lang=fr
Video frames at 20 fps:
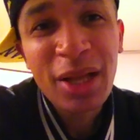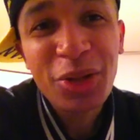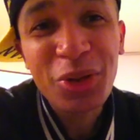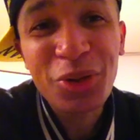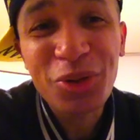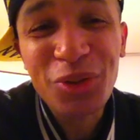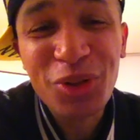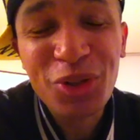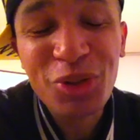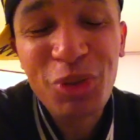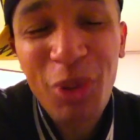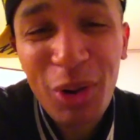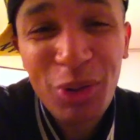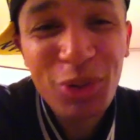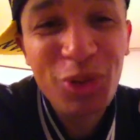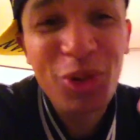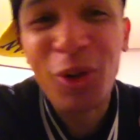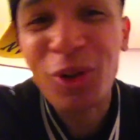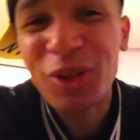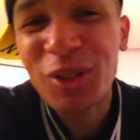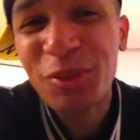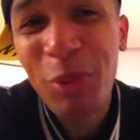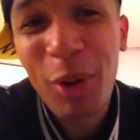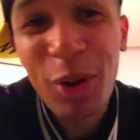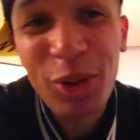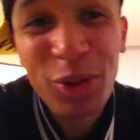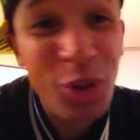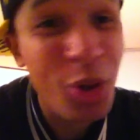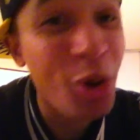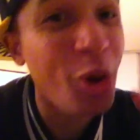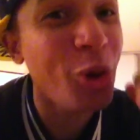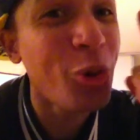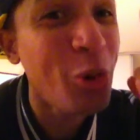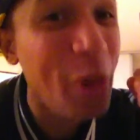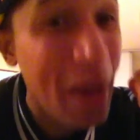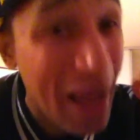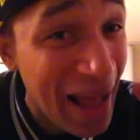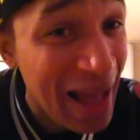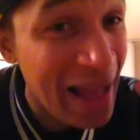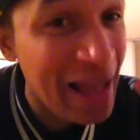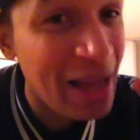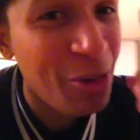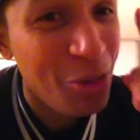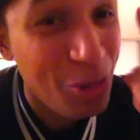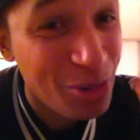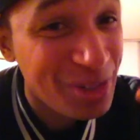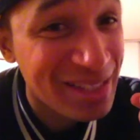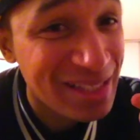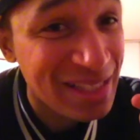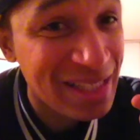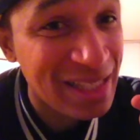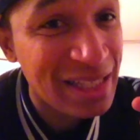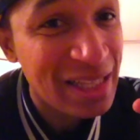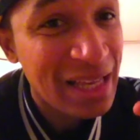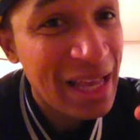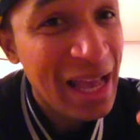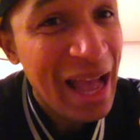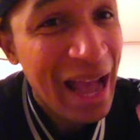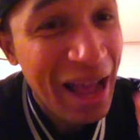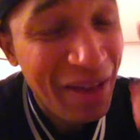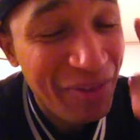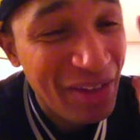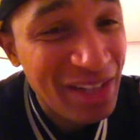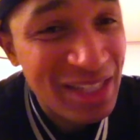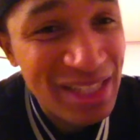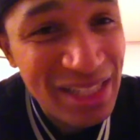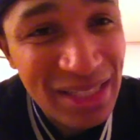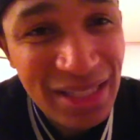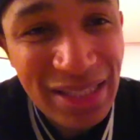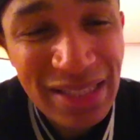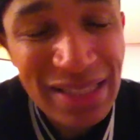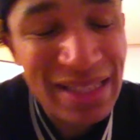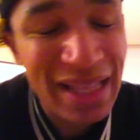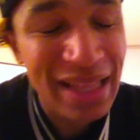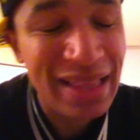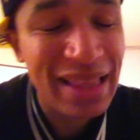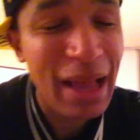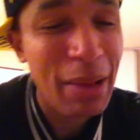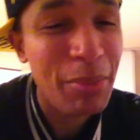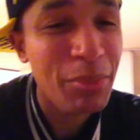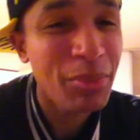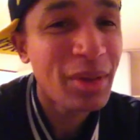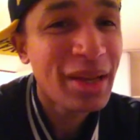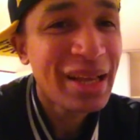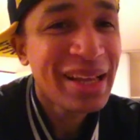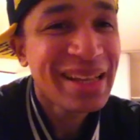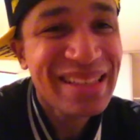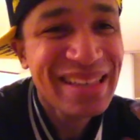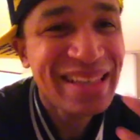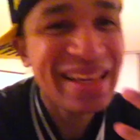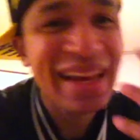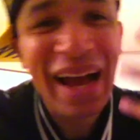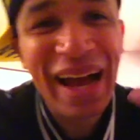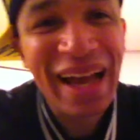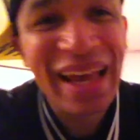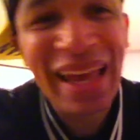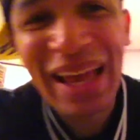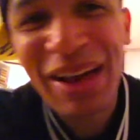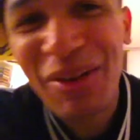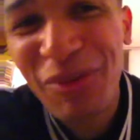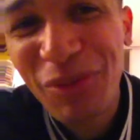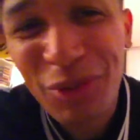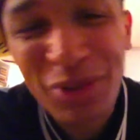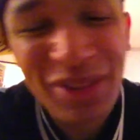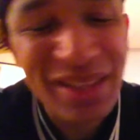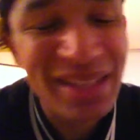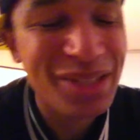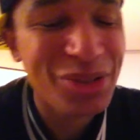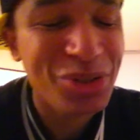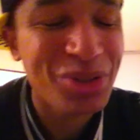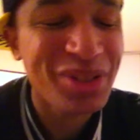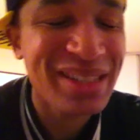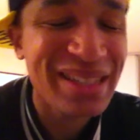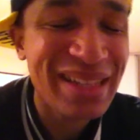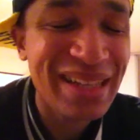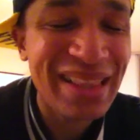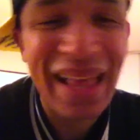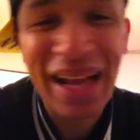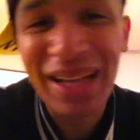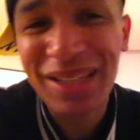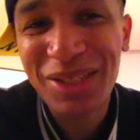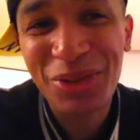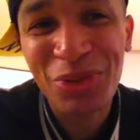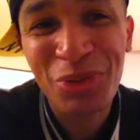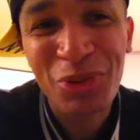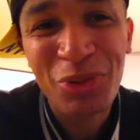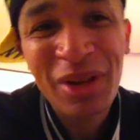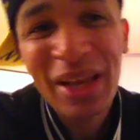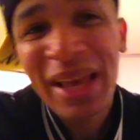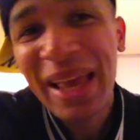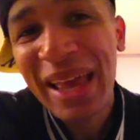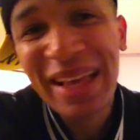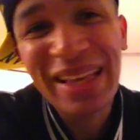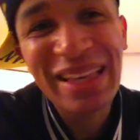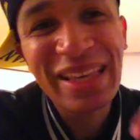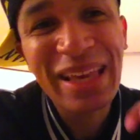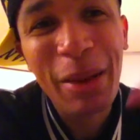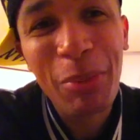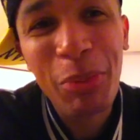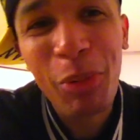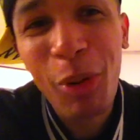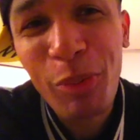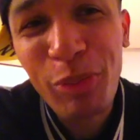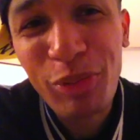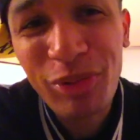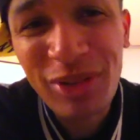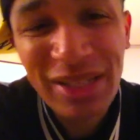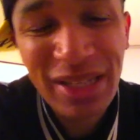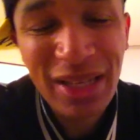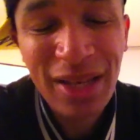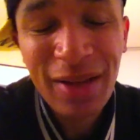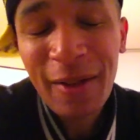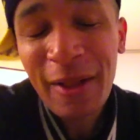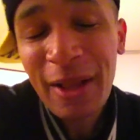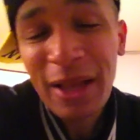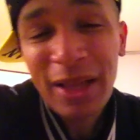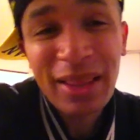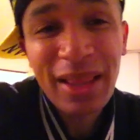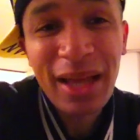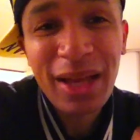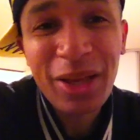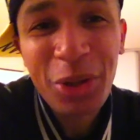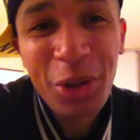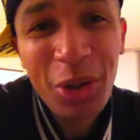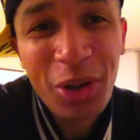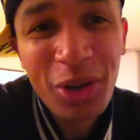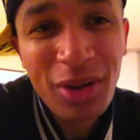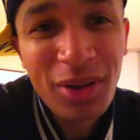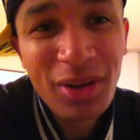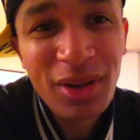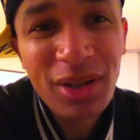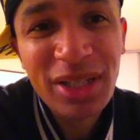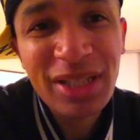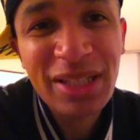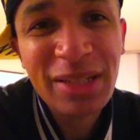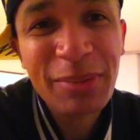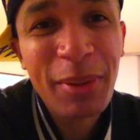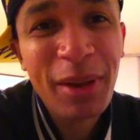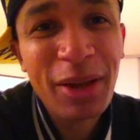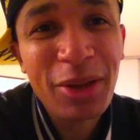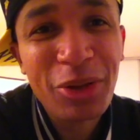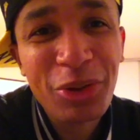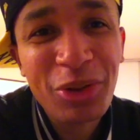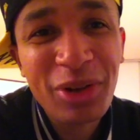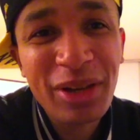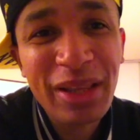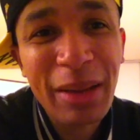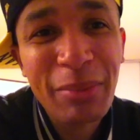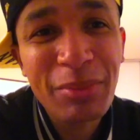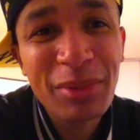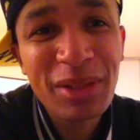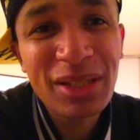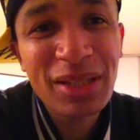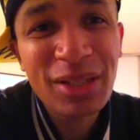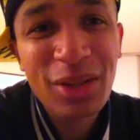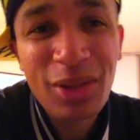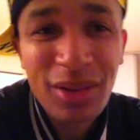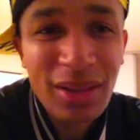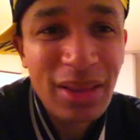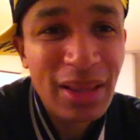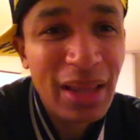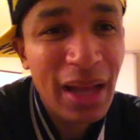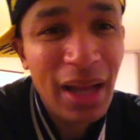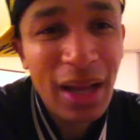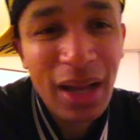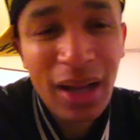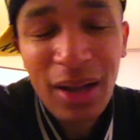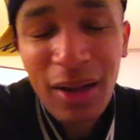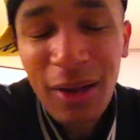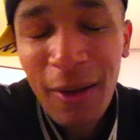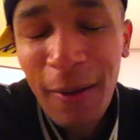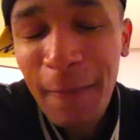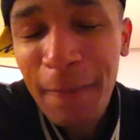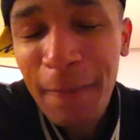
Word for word: que ce soit le transporteur, le 1 aussi, avec Jason Statham, qui a réinventé ce style d'action et qui a propulsé. D'ailleurs, euh, j'espère que Liam Neeson t'a